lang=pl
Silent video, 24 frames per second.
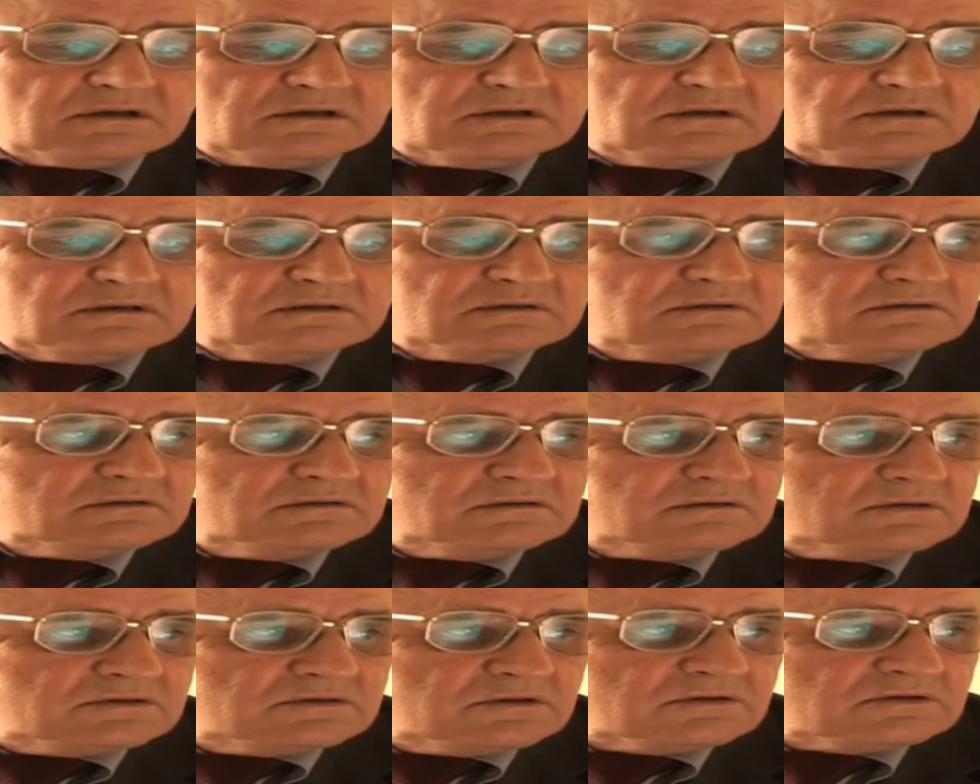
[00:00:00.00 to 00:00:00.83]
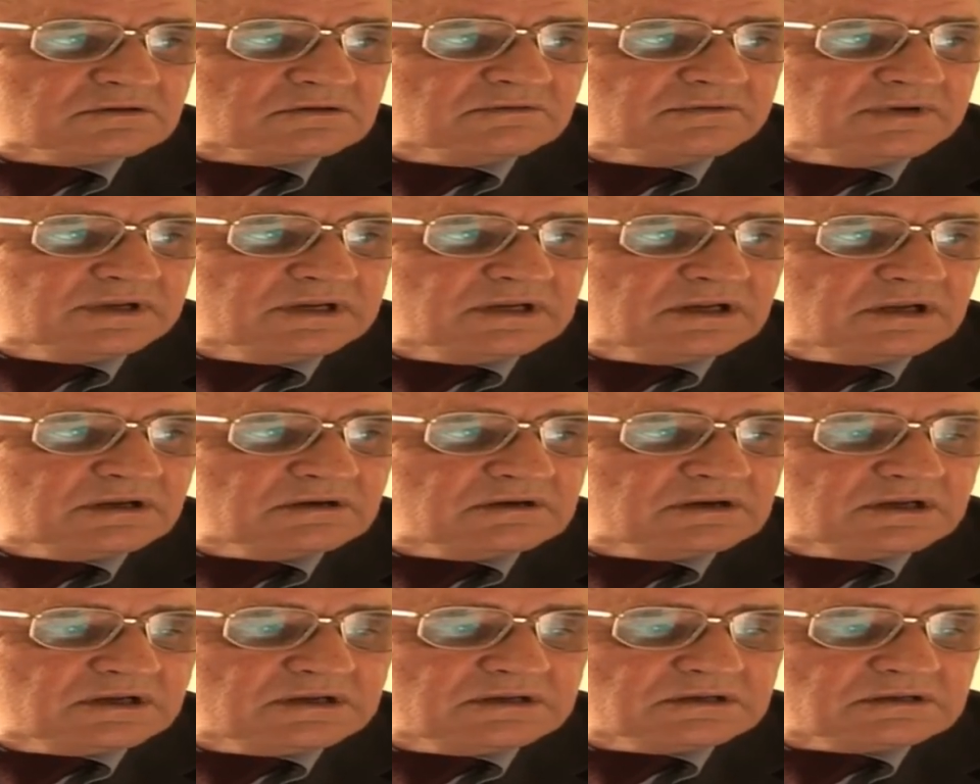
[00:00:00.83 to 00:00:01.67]
Y, stosowana
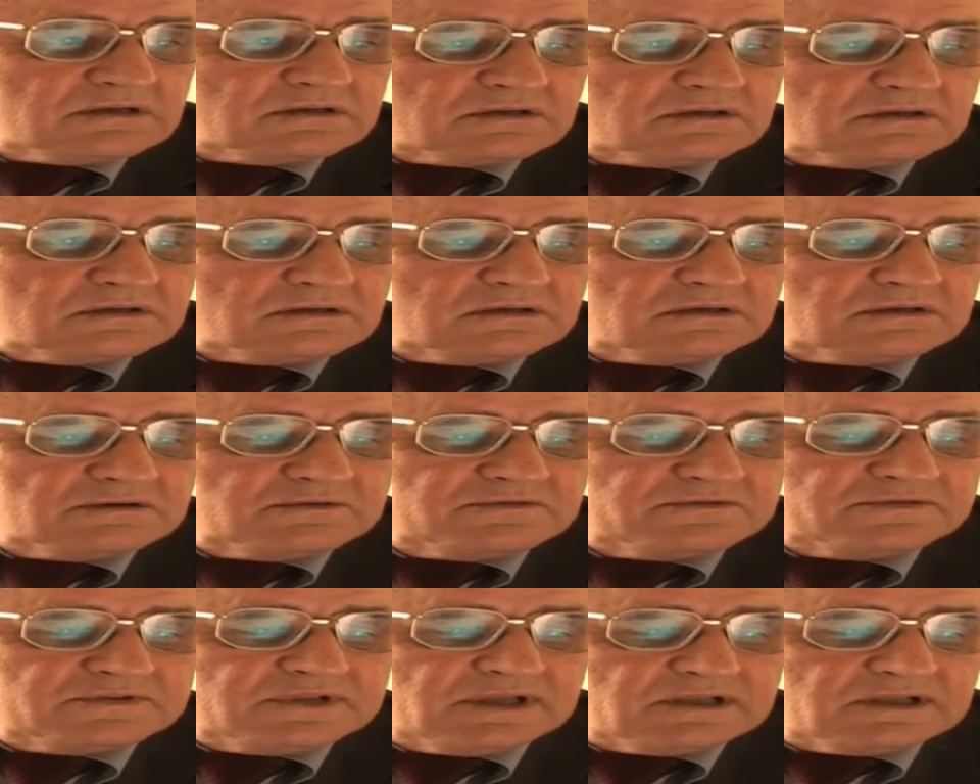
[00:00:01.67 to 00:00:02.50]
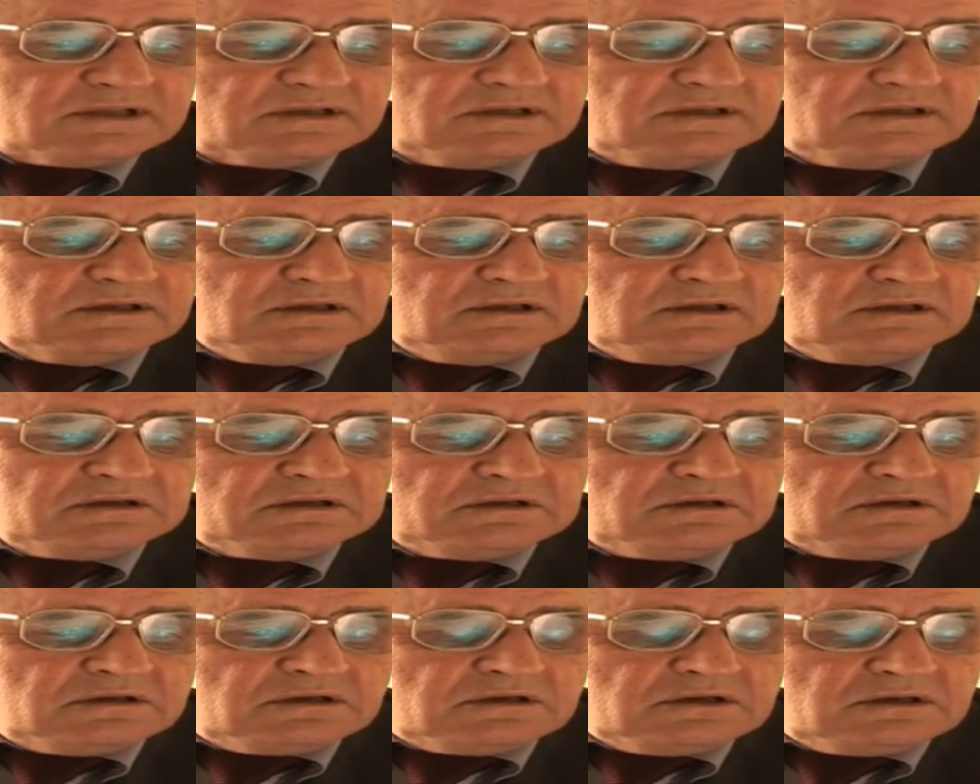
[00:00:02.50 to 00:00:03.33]
ona jest wtedy,
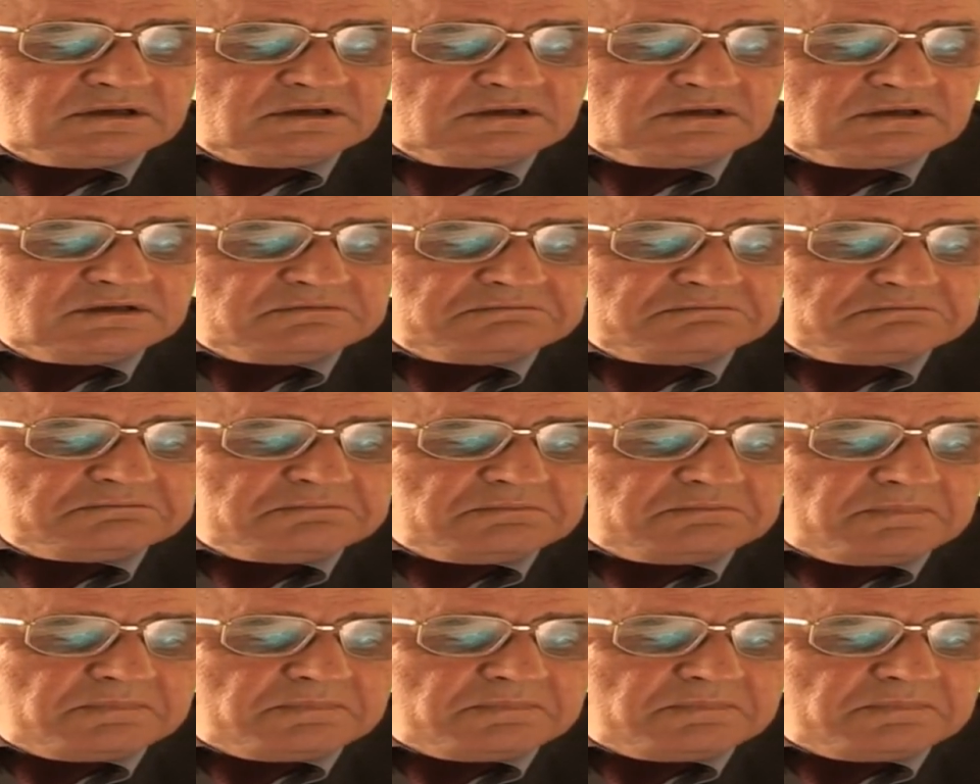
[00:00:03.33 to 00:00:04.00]
kiedy y,